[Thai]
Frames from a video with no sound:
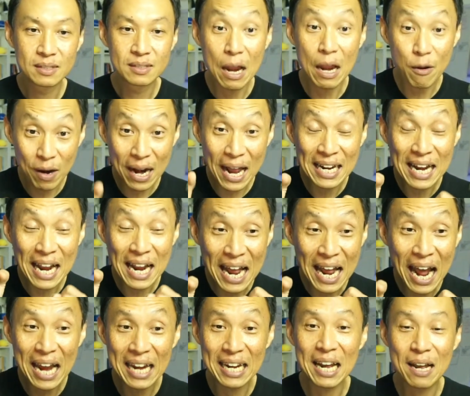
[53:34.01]
ในเวลา
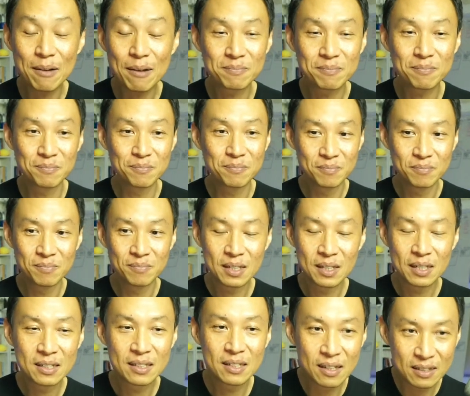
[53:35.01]
ใดๆนะครับ
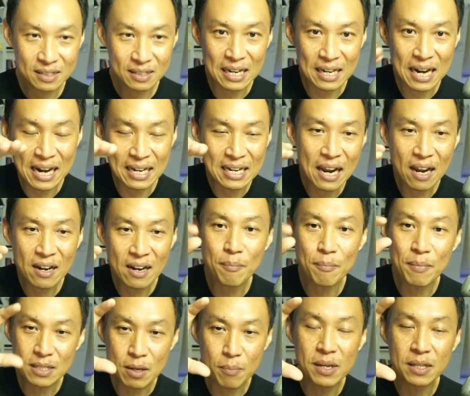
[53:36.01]
จะรันได้ขนาดนั้
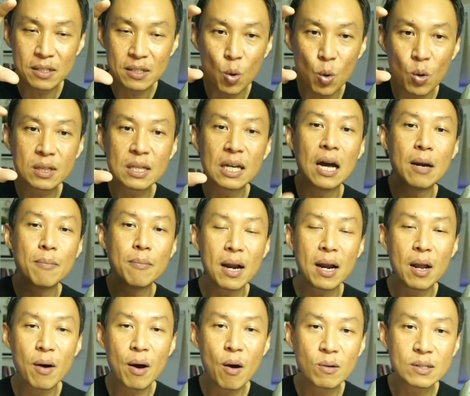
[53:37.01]
นมันจะมีตัวเตือนมา
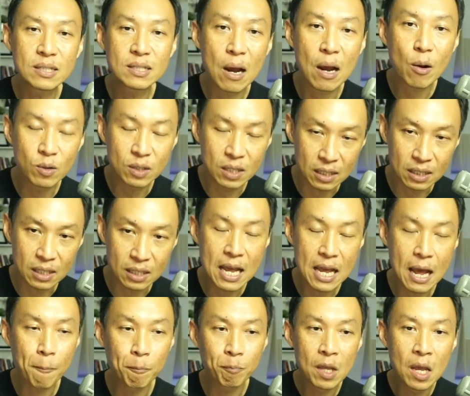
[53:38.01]
เลยว่าโฆษณาคุณถึงหรื
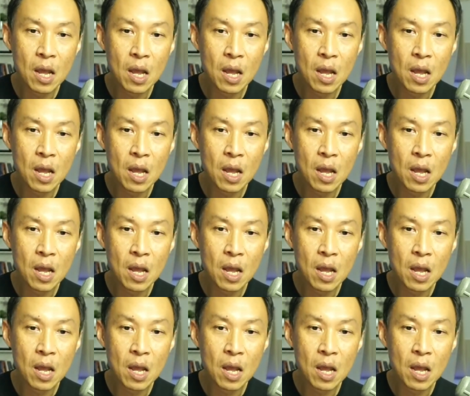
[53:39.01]
อยัง